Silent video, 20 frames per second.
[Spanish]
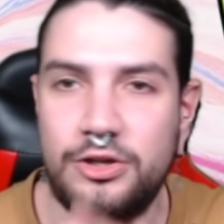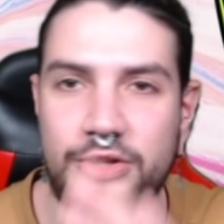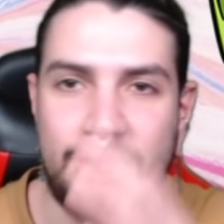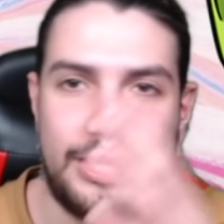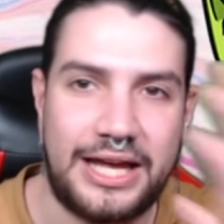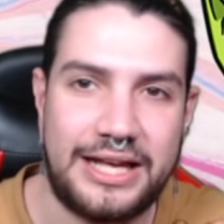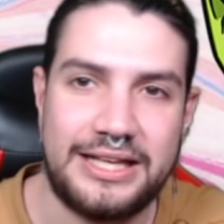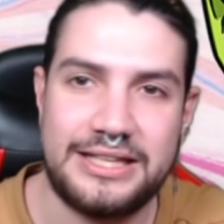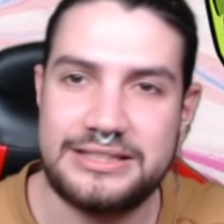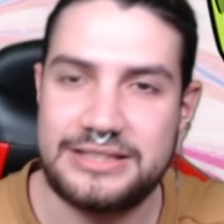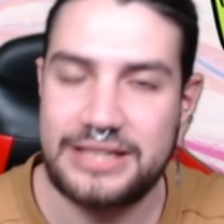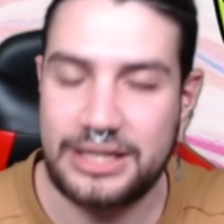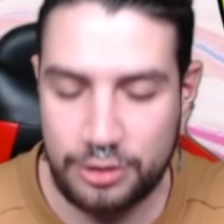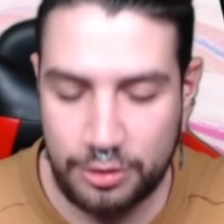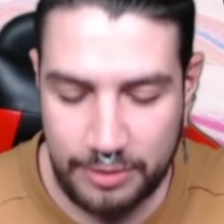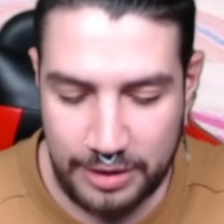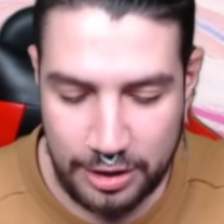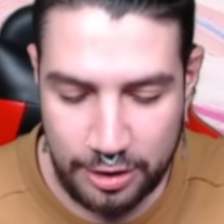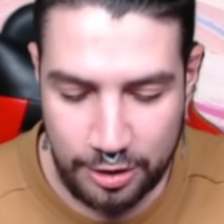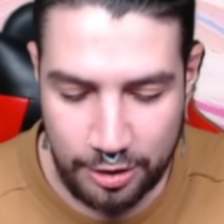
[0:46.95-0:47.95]
de ahí están
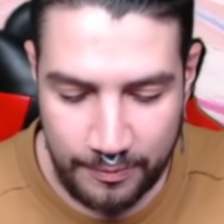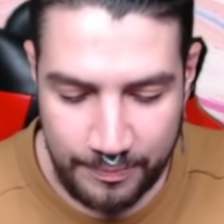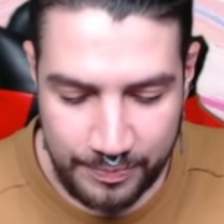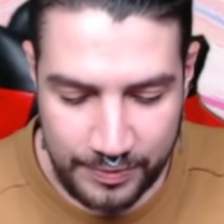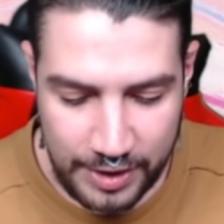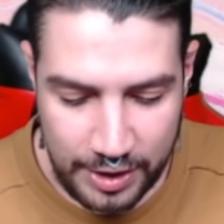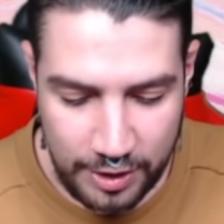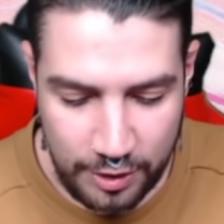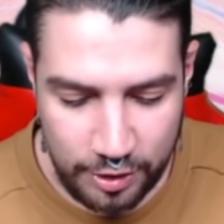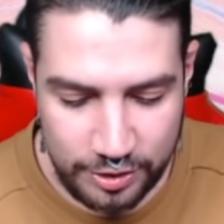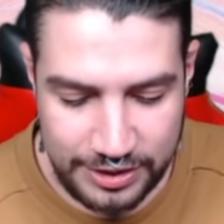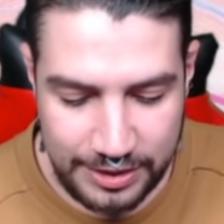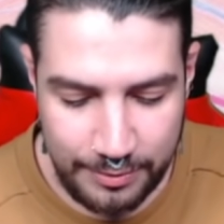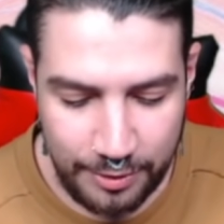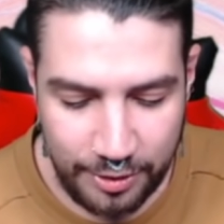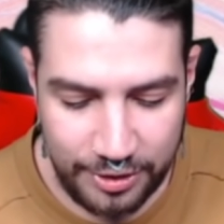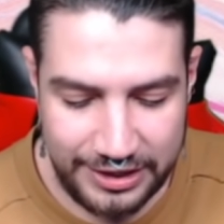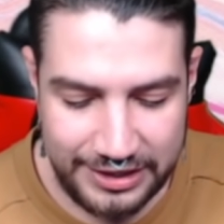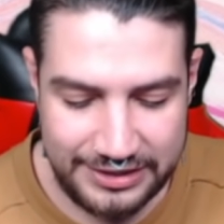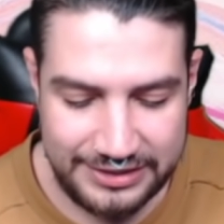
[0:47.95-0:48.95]
lloviendo los
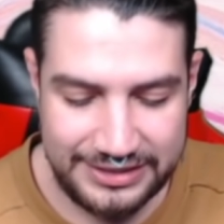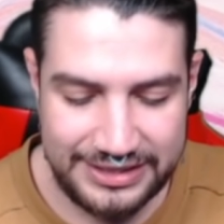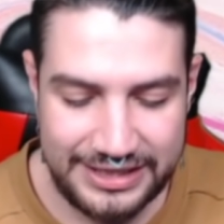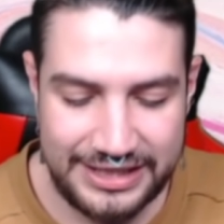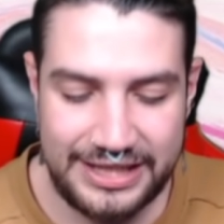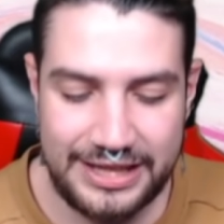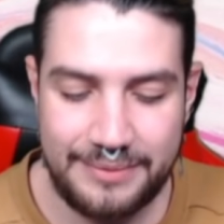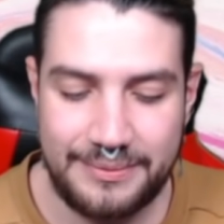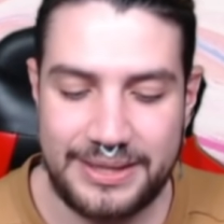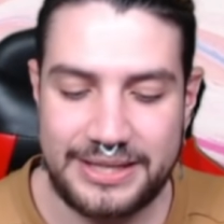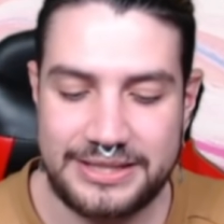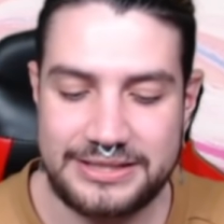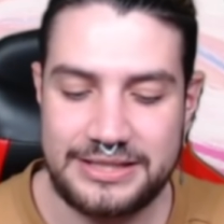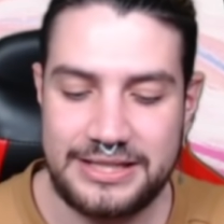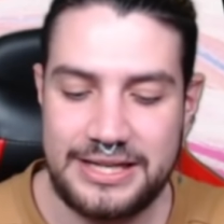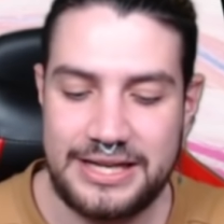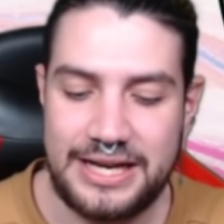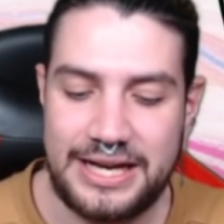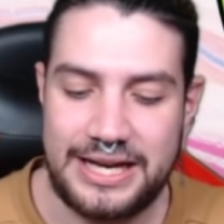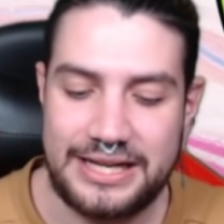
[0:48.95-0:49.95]
emojis y demás
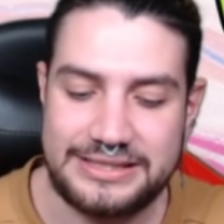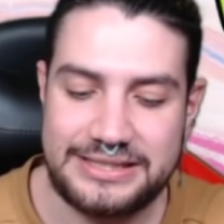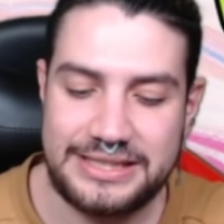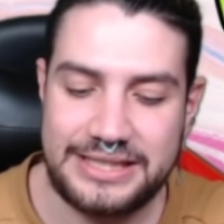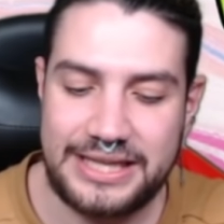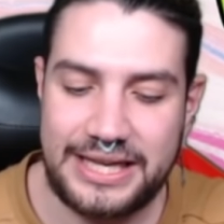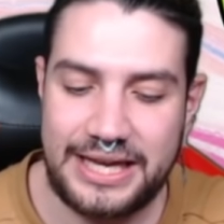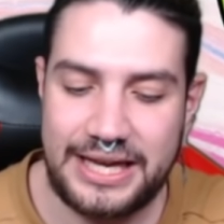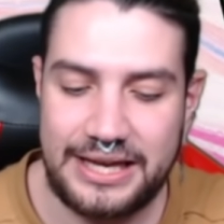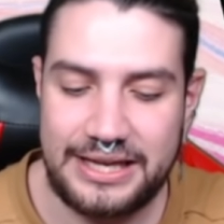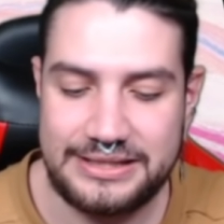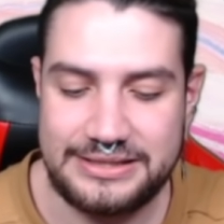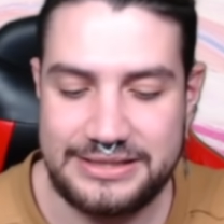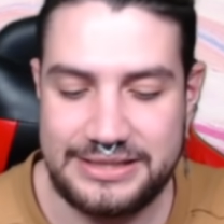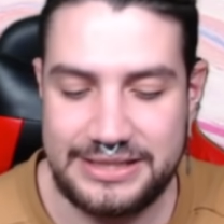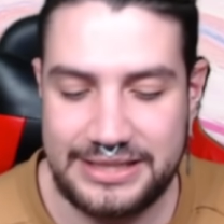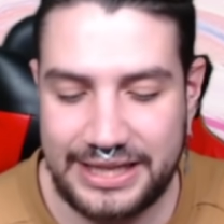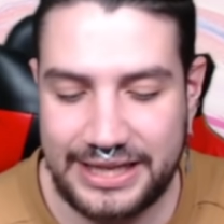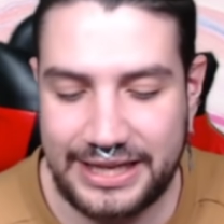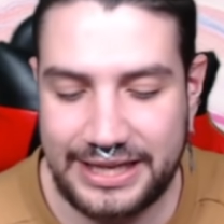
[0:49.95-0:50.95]
Así que
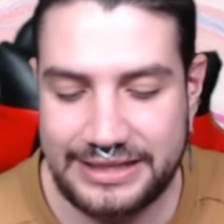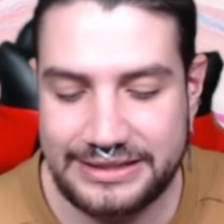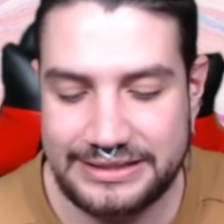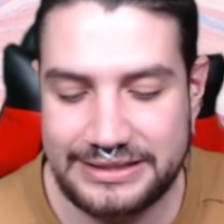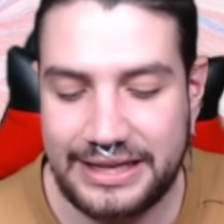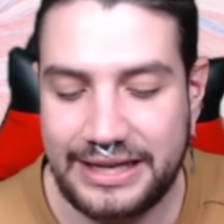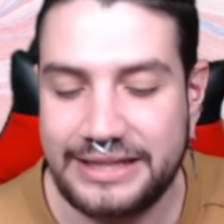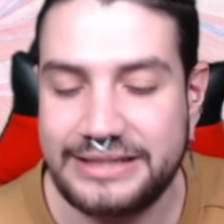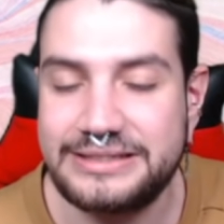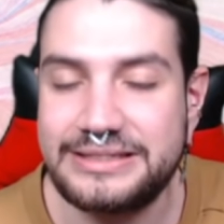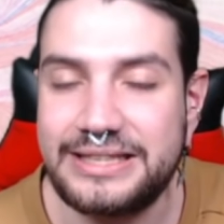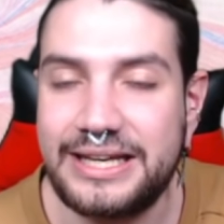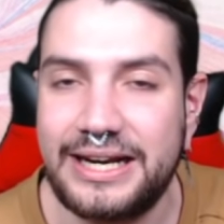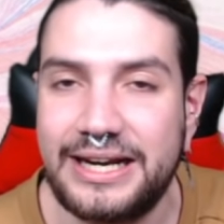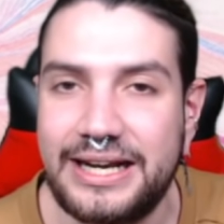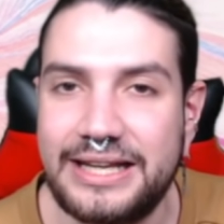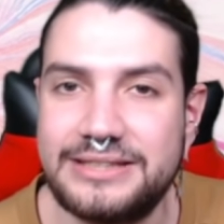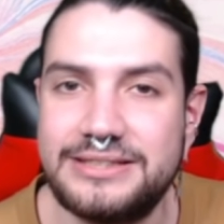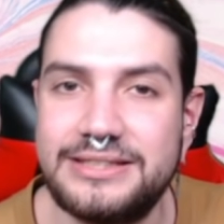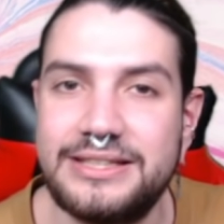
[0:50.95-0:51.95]
si queréis estar en
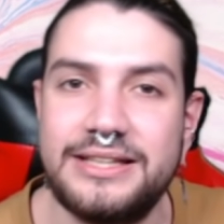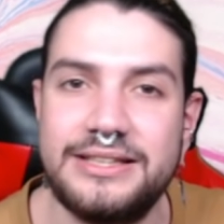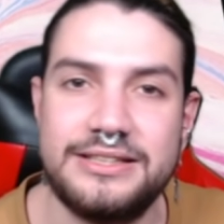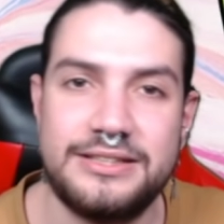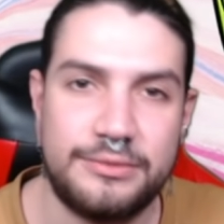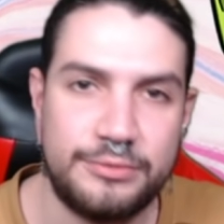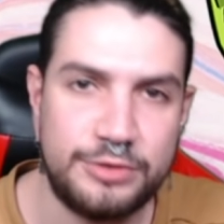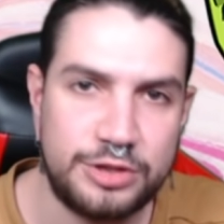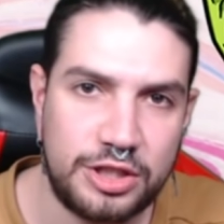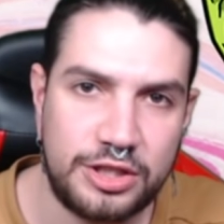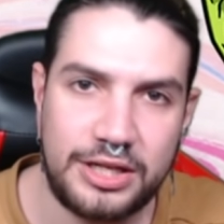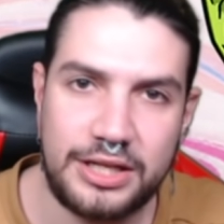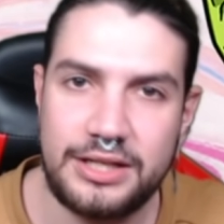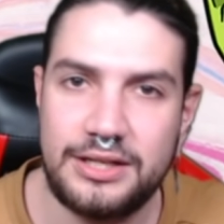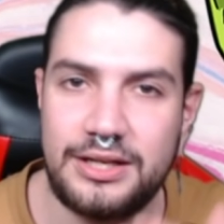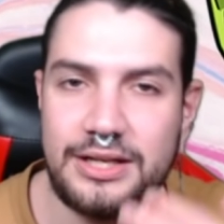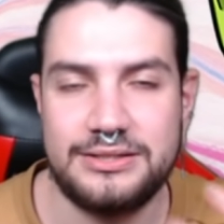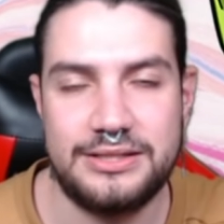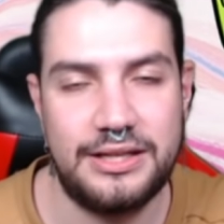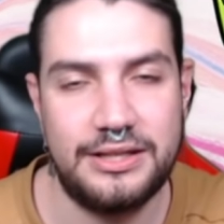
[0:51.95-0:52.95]
las siguientes emisiones,
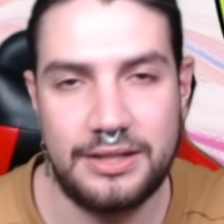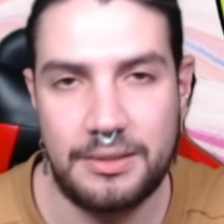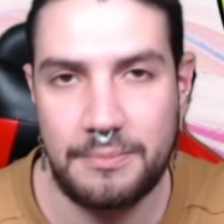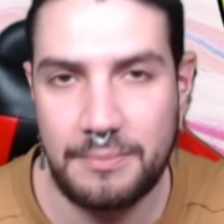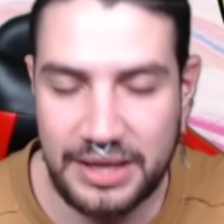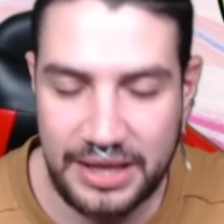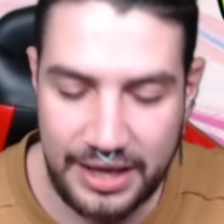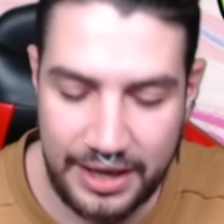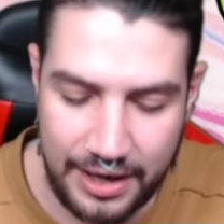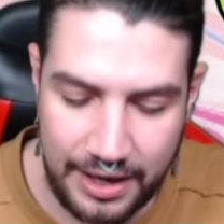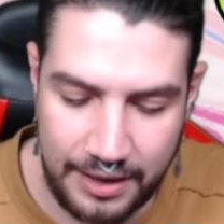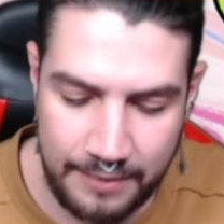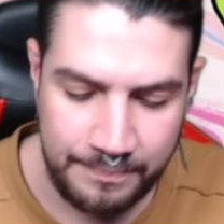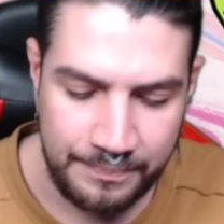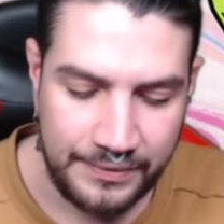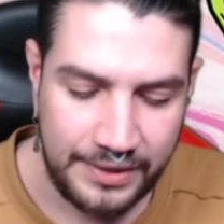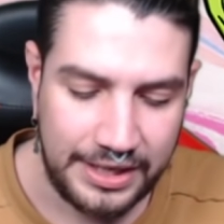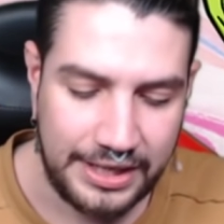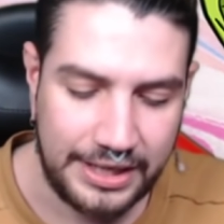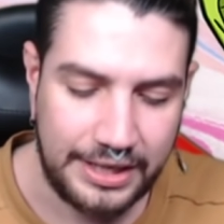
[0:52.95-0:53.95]
las siguientes veces que
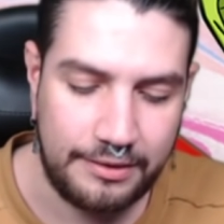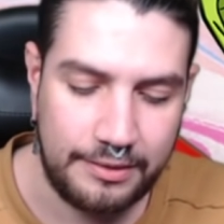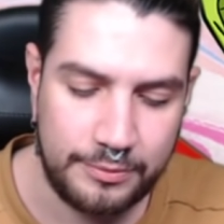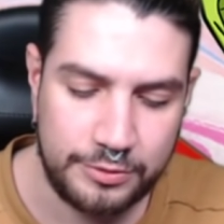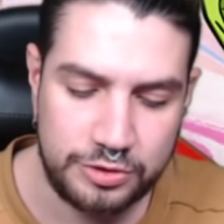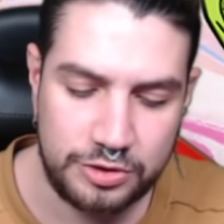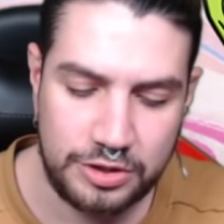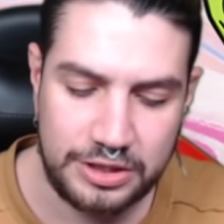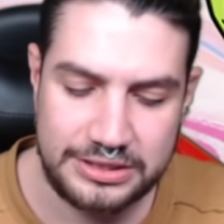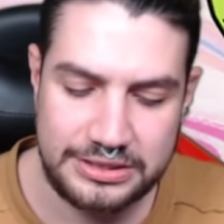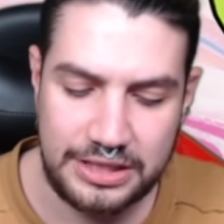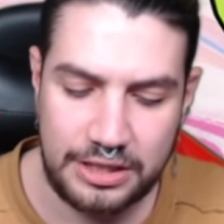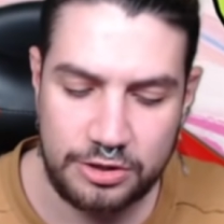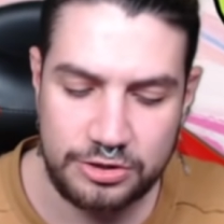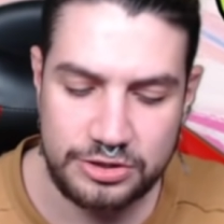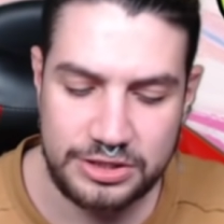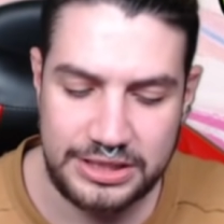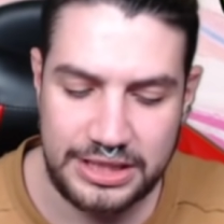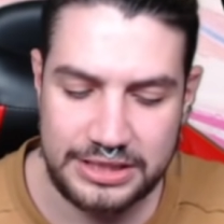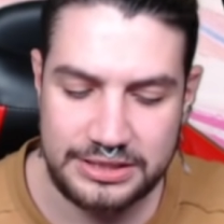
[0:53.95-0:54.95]
grabemos todas estas
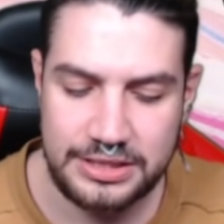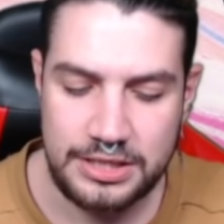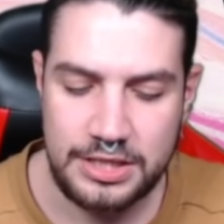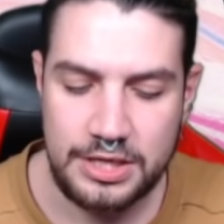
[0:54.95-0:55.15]
cositas,